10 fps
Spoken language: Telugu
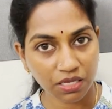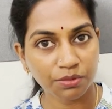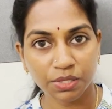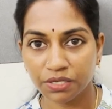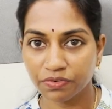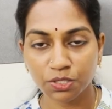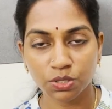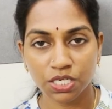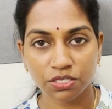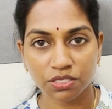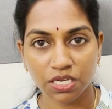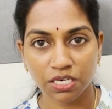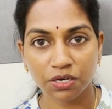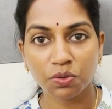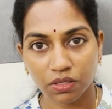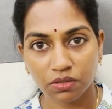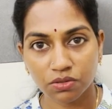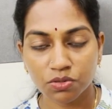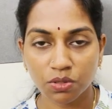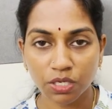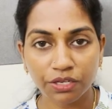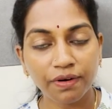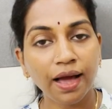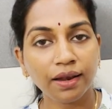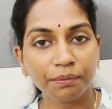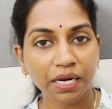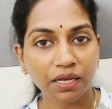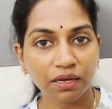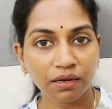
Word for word: దాని మీద వీడియో చేస్తాను నేను సో ఇవాళ మన